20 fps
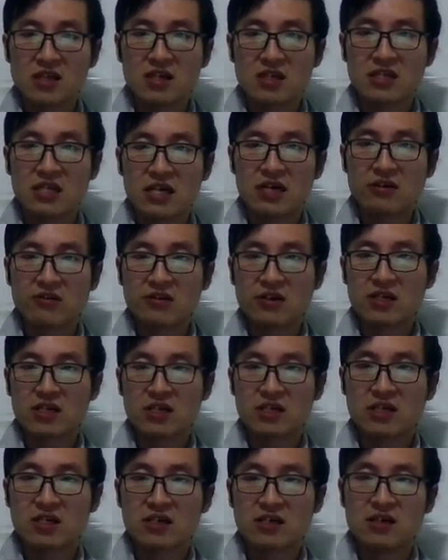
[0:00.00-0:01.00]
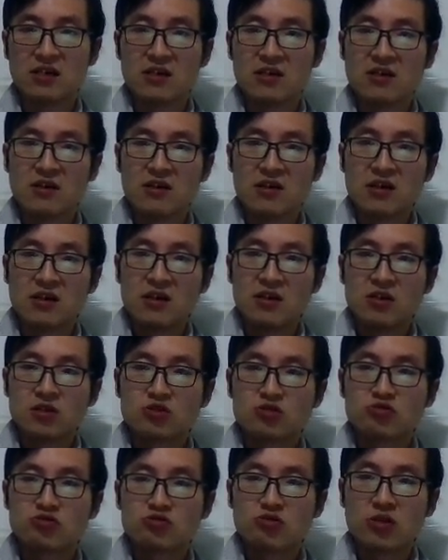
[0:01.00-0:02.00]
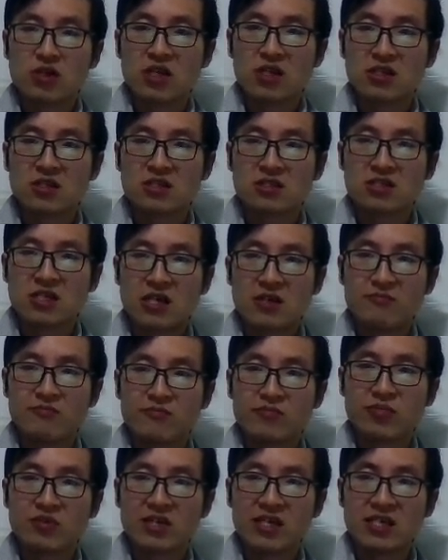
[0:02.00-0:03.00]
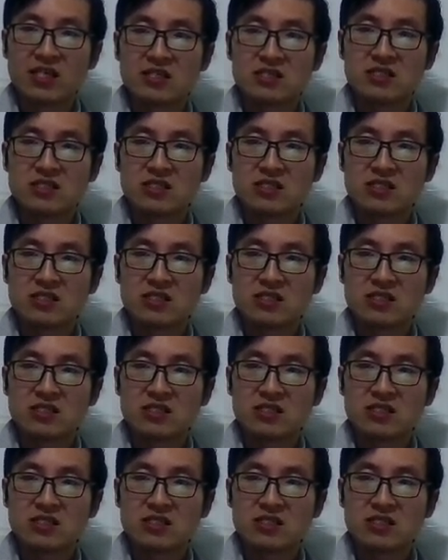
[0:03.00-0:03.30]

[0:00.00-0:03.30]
然后一个损人不利己，